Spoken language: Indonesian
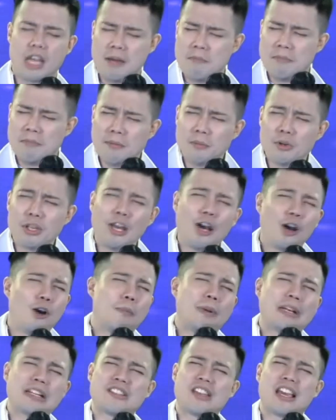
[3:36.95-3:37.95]
Hambamu yang
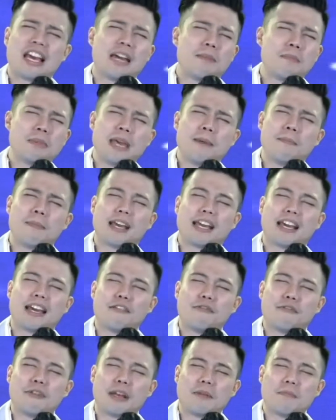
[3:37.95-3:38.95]
kau percayakan
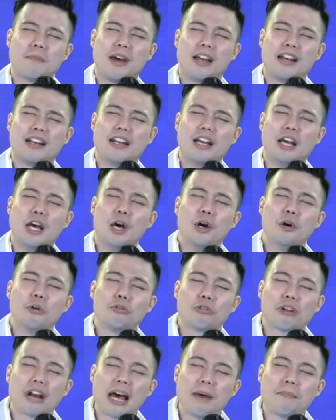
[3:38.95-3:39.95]
menyampaikan firman,
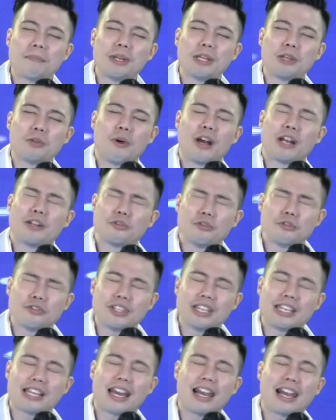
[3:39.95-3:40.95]
urapi Tuhan,
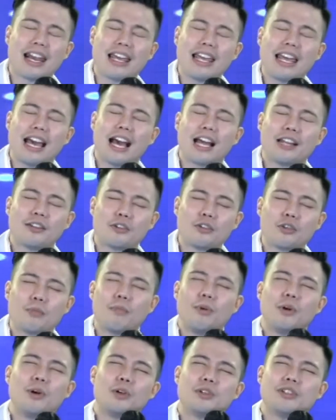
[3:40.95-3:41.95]
sucikan layakkan
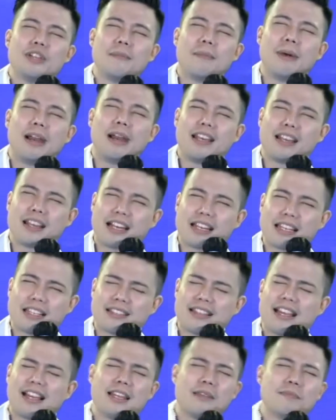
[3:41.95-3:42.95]
tutup bungkus di balik kaki
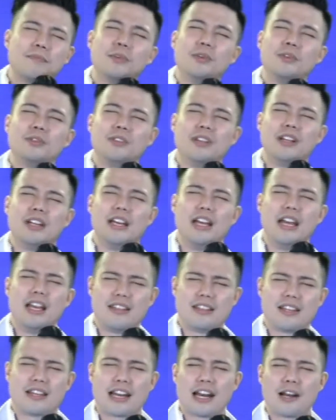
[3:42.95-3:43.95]
salibmu.
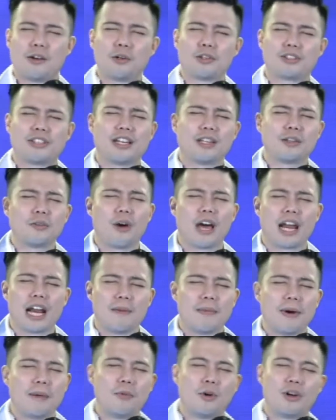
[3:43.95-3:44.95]
Jika ada dosa Tuhan,
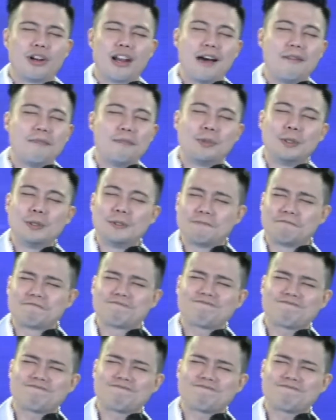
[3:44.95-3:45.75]
nama mohon ampun.